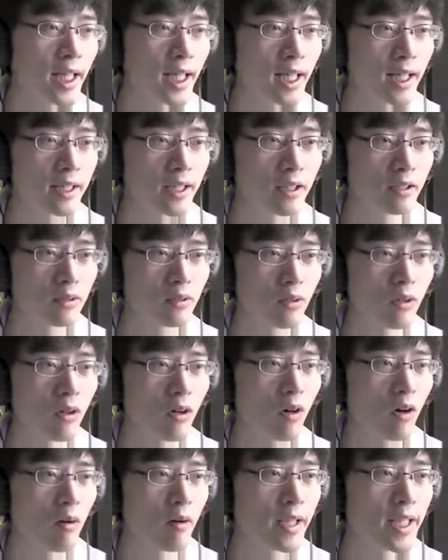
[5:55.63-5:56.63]
から出る
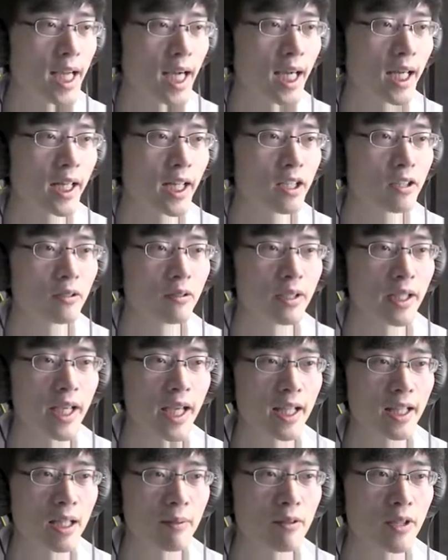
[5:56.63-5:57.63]
と焼かれるの
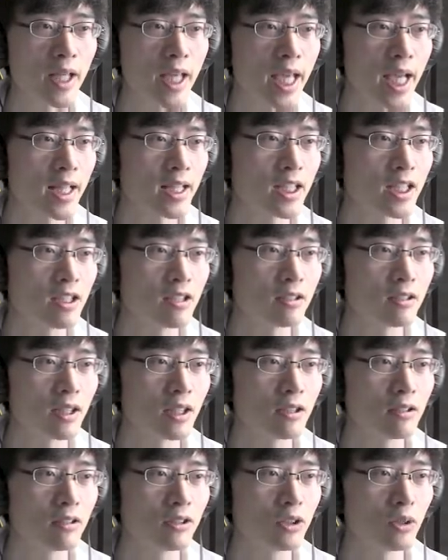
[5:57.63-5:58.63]
で、多分部屋にいるっ
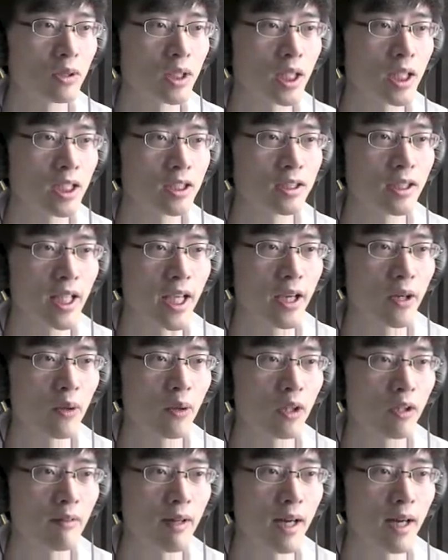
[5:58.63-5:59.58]
ていう状態ですね、これ